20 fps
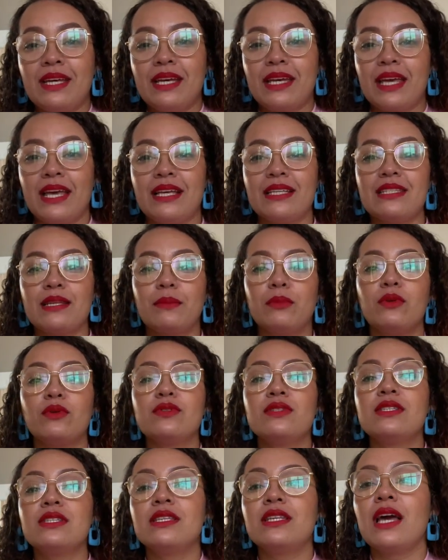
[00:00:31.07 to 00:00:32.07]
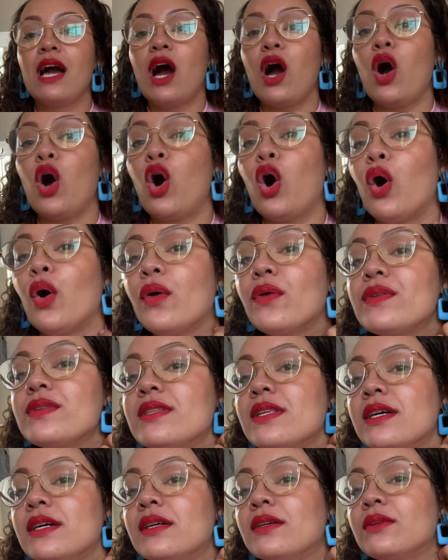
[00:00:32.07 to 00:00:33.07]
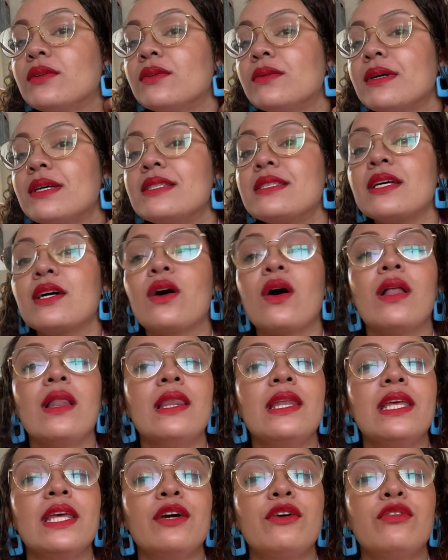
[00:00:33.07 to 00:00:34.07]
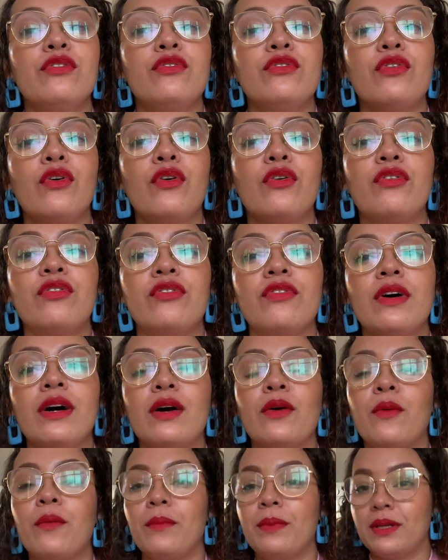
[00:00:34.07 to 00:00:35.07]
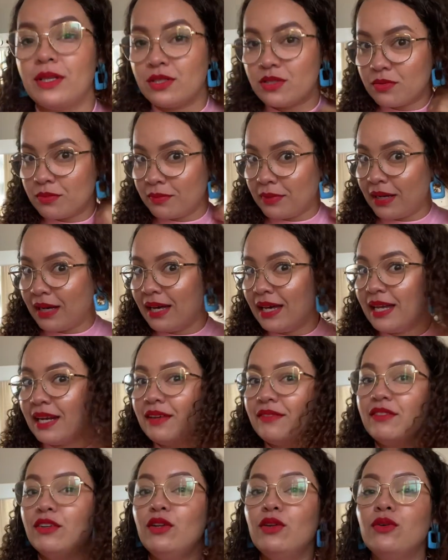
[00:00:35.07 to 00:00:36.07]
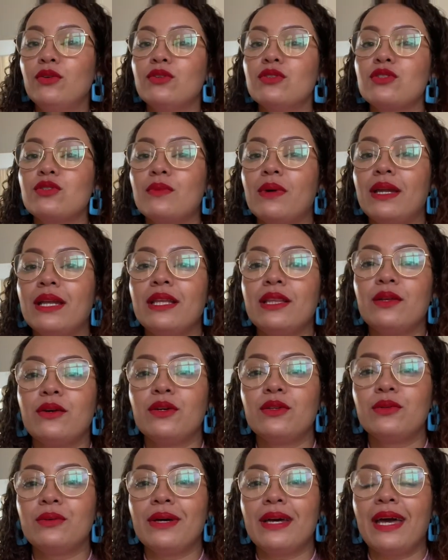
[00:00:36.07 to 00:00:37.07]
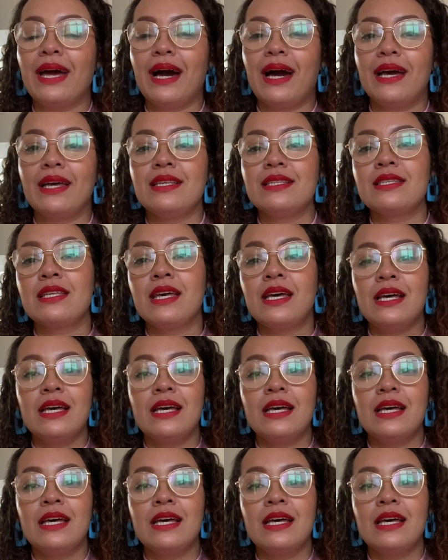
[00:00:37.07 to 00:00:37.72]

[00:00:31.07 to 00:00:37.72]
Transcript: que é essa blusinha rosa com essa golinha fofa, com um preço maravilhoso, R$ reais.